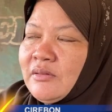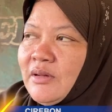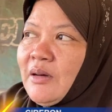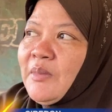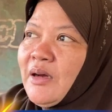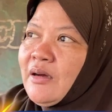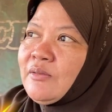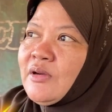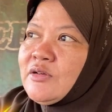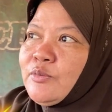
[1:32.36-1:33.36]
Lama,
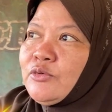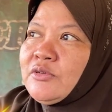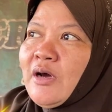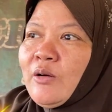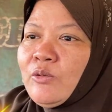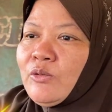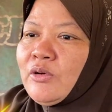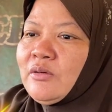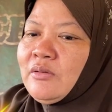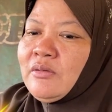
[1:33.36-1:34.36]
udah 10 tahun
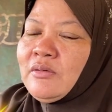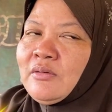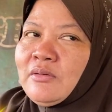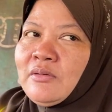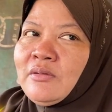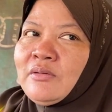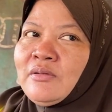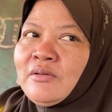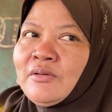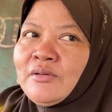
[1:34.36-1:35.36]

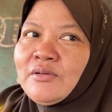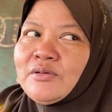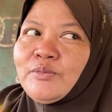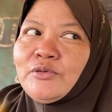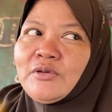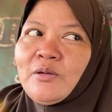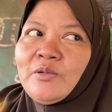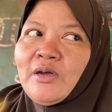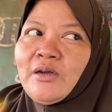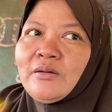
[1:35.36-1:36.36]
cuma
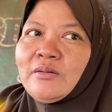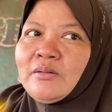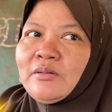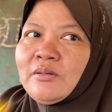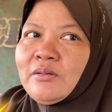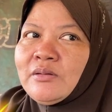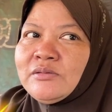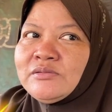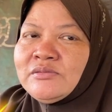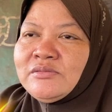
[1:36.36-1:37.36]
tahunan. agak sempat pindah-pindah
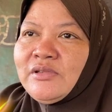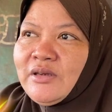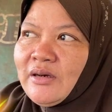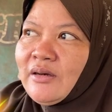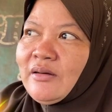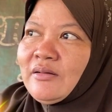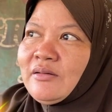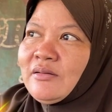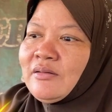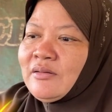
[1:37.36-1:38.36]
gitu iya
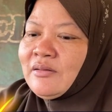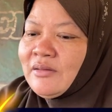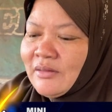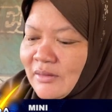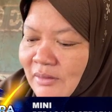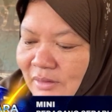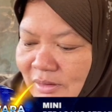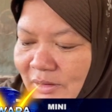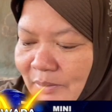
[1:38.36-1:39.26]
ke